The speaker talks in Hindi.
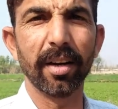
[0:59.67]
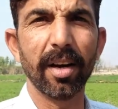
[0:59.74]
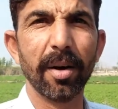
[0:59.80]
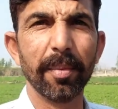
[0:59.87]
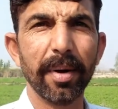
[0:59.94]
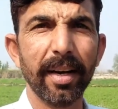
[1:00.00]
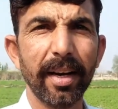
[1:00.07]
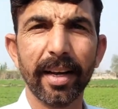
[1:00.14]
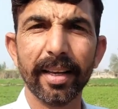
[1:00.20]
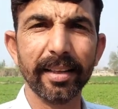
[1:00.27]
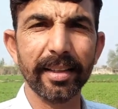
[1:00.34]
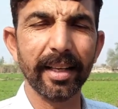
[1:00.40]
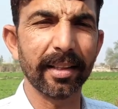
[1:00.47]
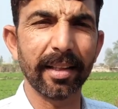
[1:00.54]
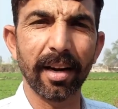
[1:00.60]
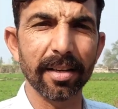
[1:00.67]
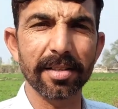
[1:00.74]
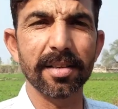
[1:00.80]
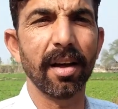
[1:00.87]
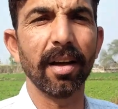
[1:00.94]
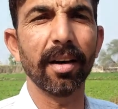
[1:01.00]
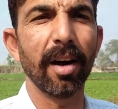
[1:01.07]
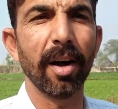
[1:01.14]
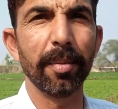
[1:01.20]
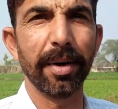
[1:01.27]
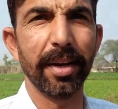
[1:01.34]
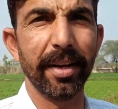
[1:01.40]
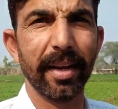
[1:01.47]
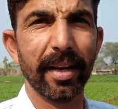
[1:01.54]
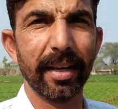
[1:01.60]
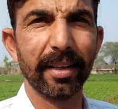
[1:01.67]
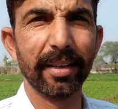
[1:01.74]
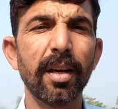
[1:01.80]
काम है लेकिन ये इतना आसान काम नहीं है